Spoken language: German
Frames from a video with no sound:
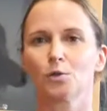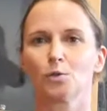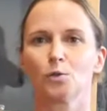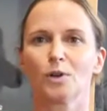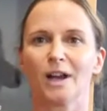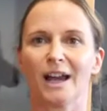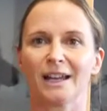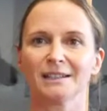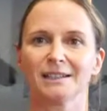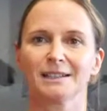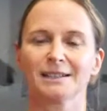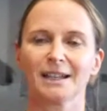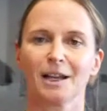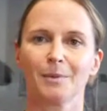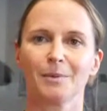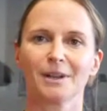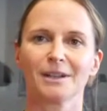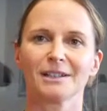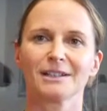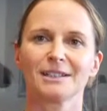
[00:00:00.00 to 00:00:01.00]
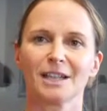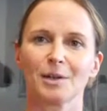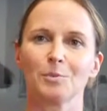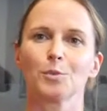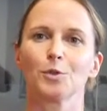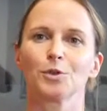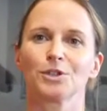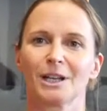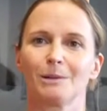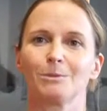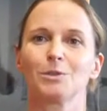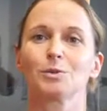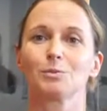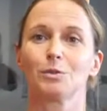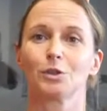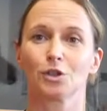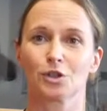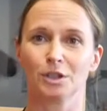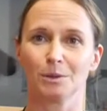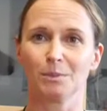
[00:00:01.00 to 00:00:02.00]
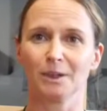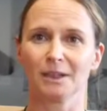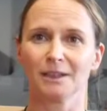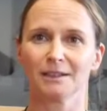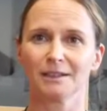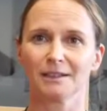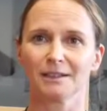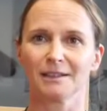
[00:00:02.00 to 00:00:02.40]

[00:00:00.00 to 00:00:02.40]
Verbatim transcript: Du kannst aber das Tempo selbst bestimmen.